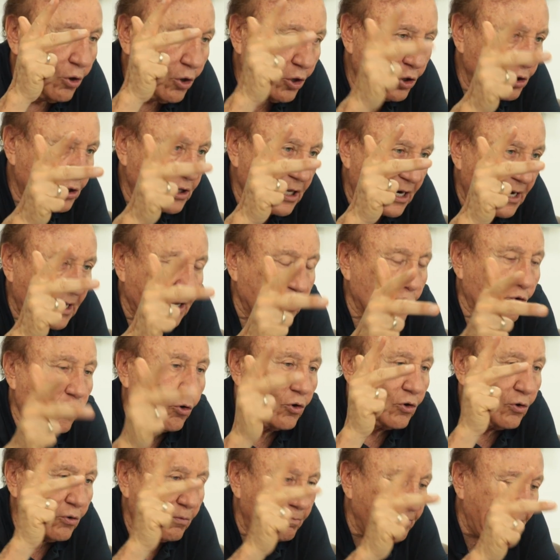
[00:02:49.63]
Otra,
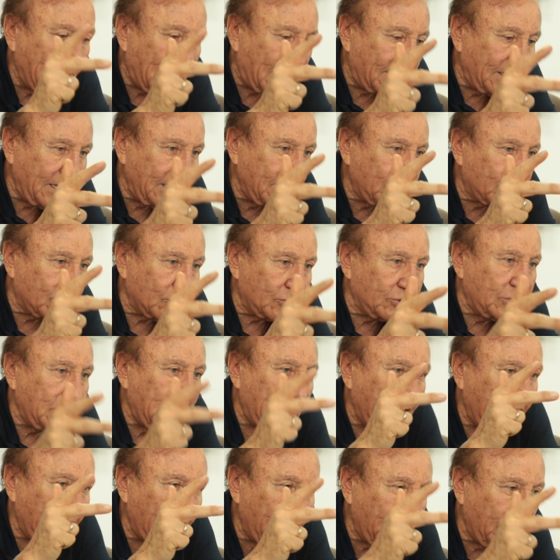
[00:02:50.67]
Colombianito,
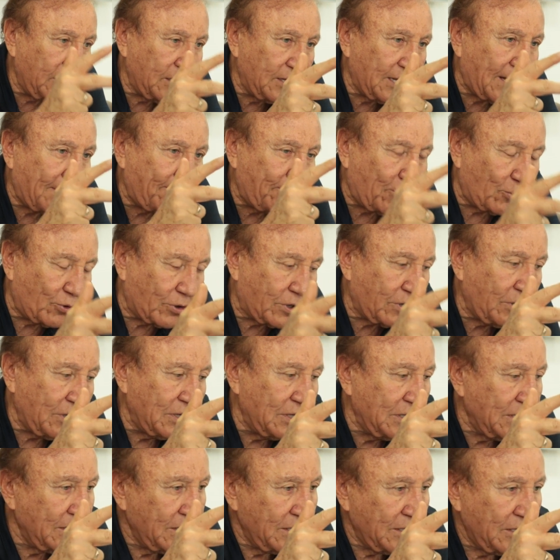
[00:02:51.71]
dirigida por
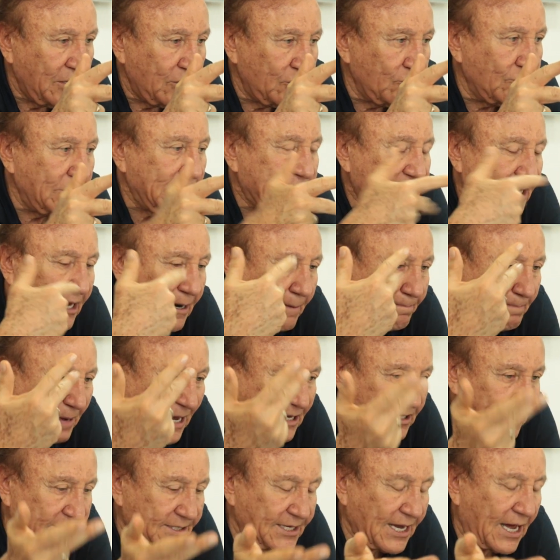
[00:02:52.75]
nuestra
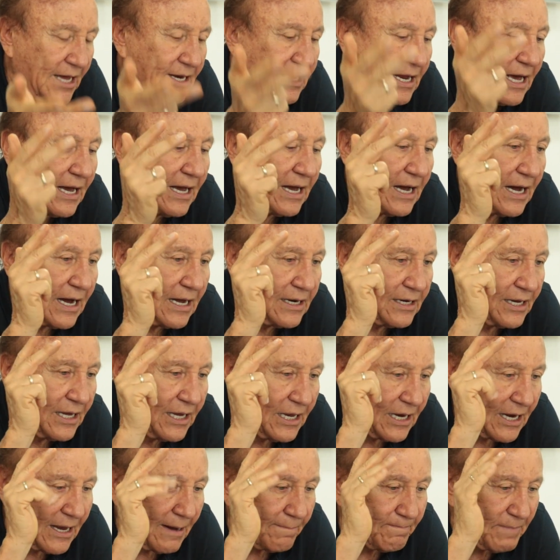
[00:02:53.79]
paisana
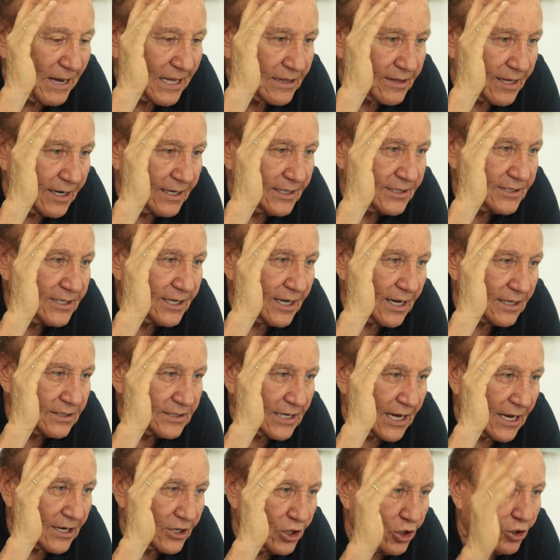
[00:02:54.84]
Ángela Patricia
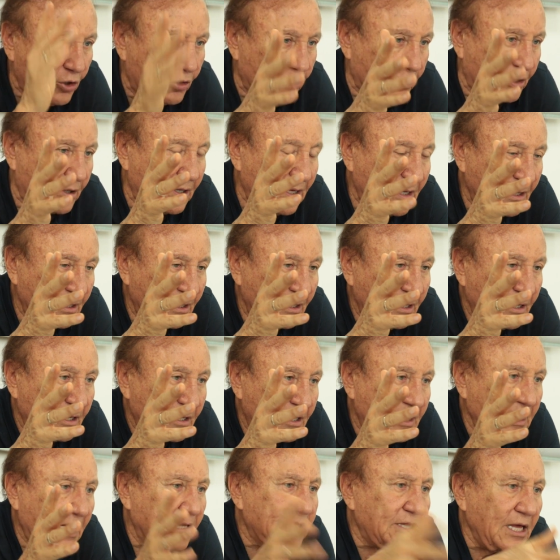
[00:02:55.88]
Yaniot,
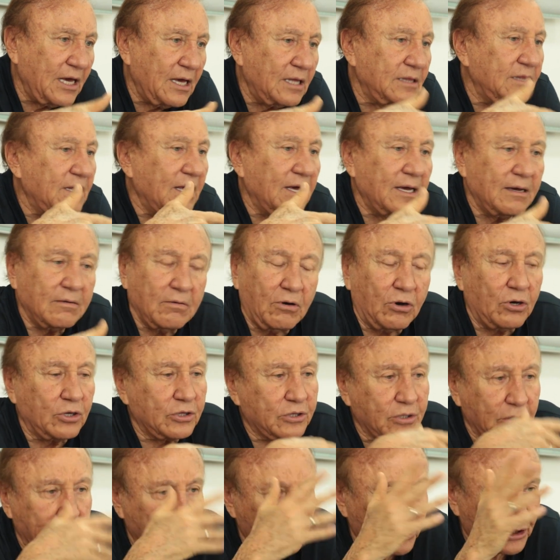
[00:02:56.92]
que atiende
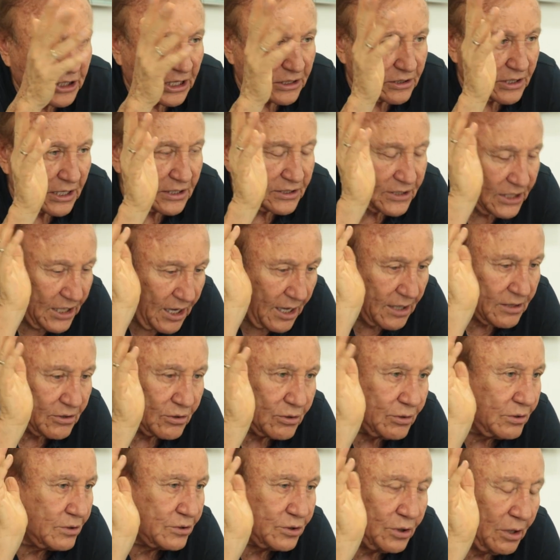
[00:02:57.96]
otros
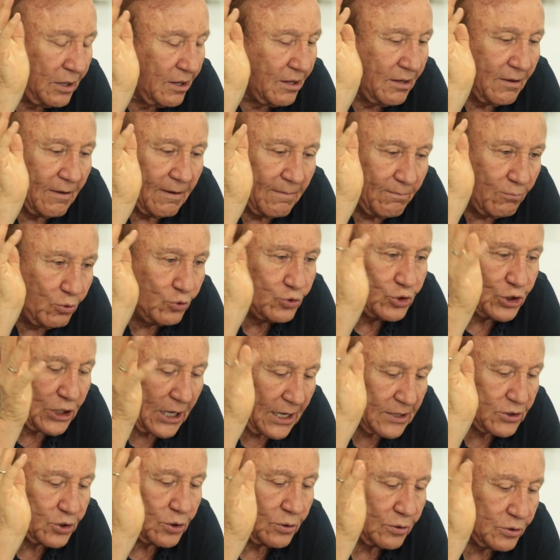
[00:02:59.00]
700
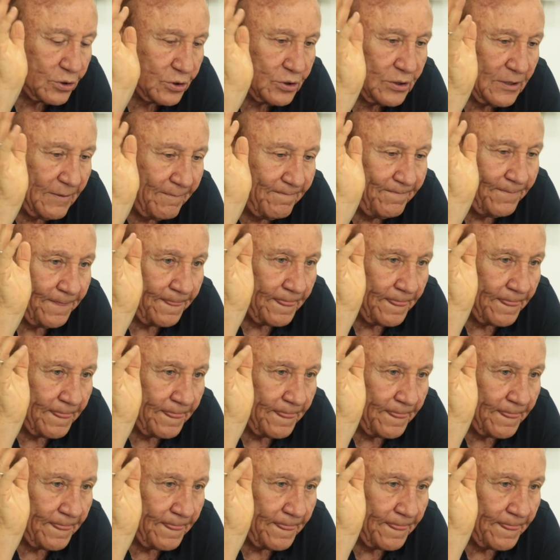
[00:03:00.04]
muchachos.